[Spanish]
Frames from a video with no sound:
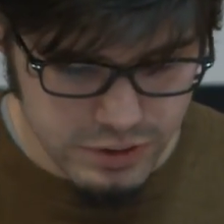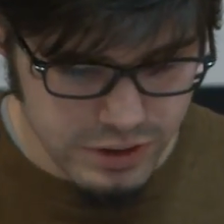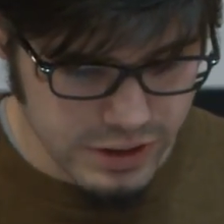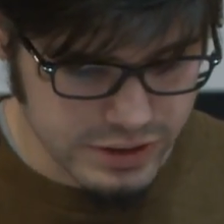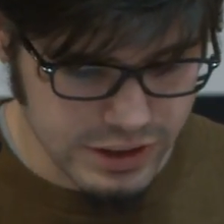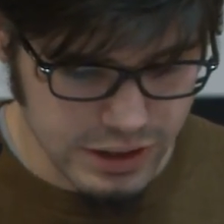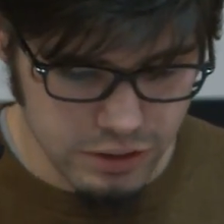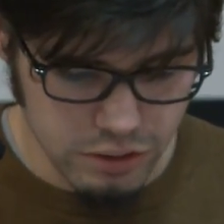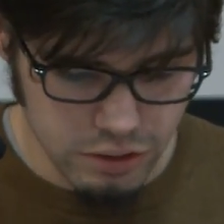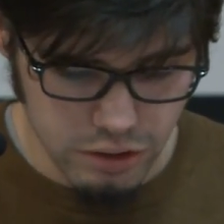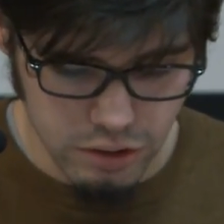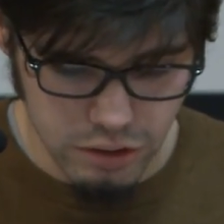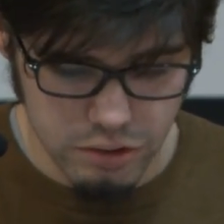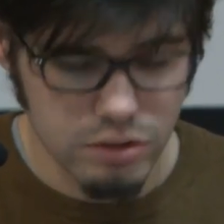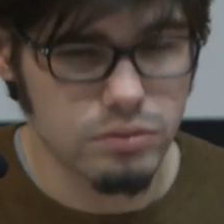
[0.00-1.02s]

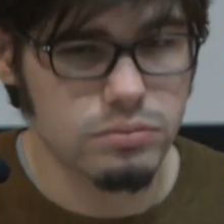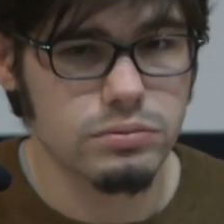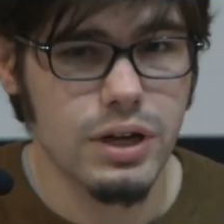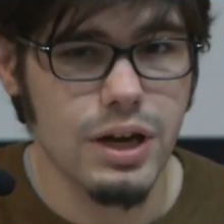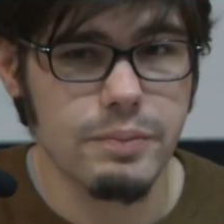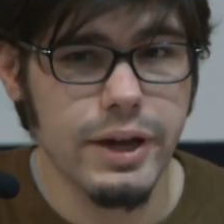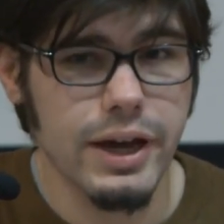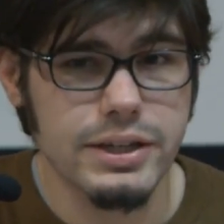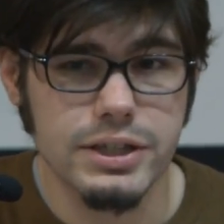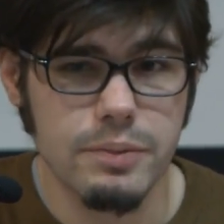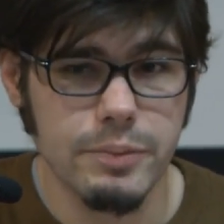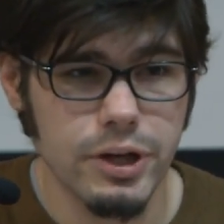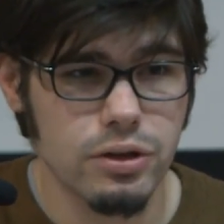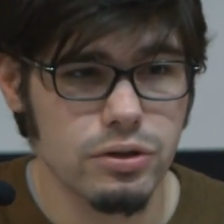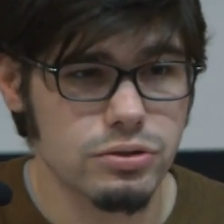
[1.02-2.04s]
estando con amigas y
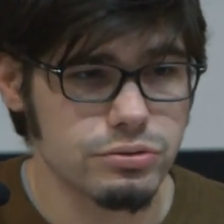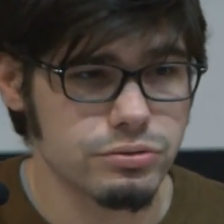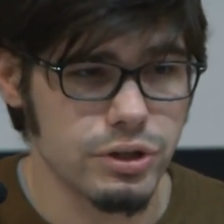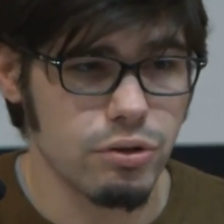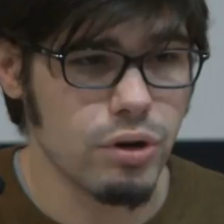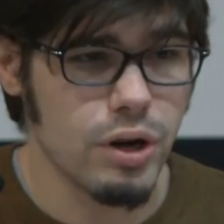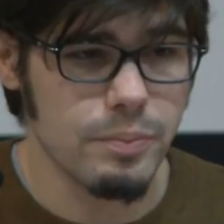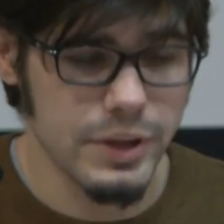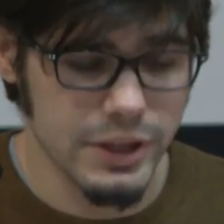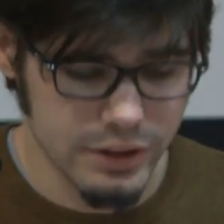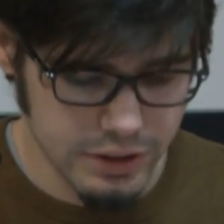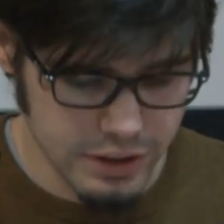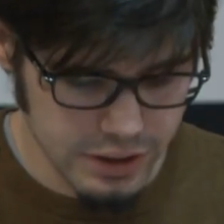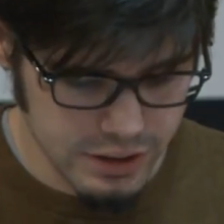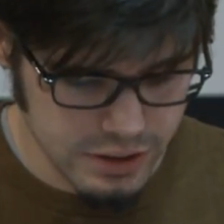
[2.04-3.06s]
amigos en un
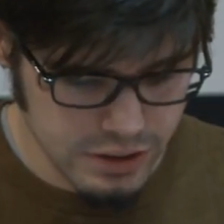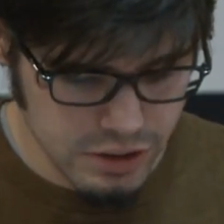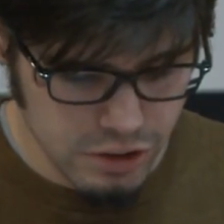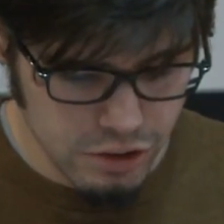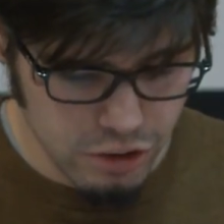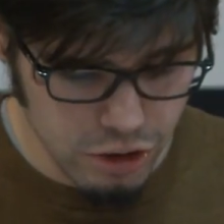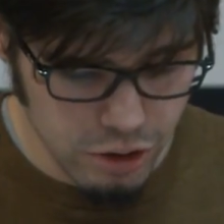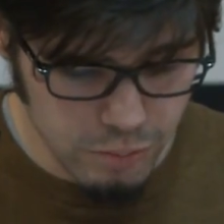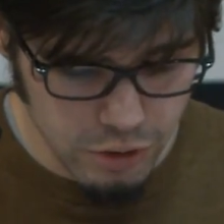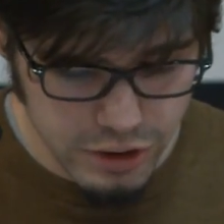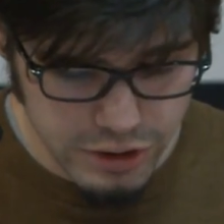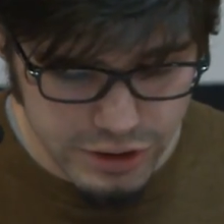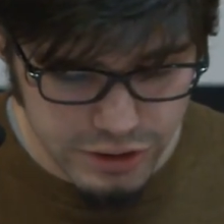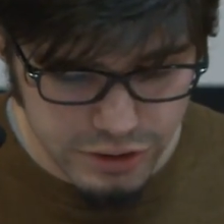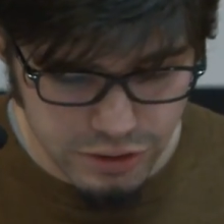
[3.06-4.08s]
ambiente no
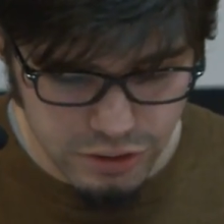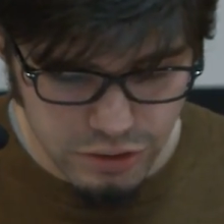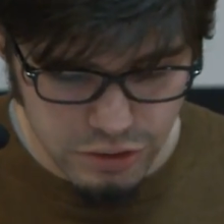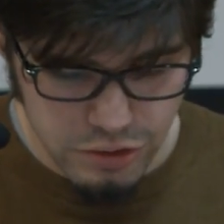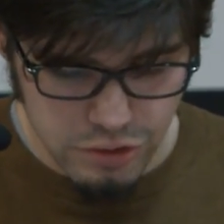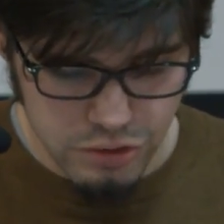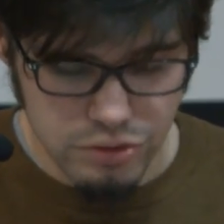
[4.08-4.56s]
político,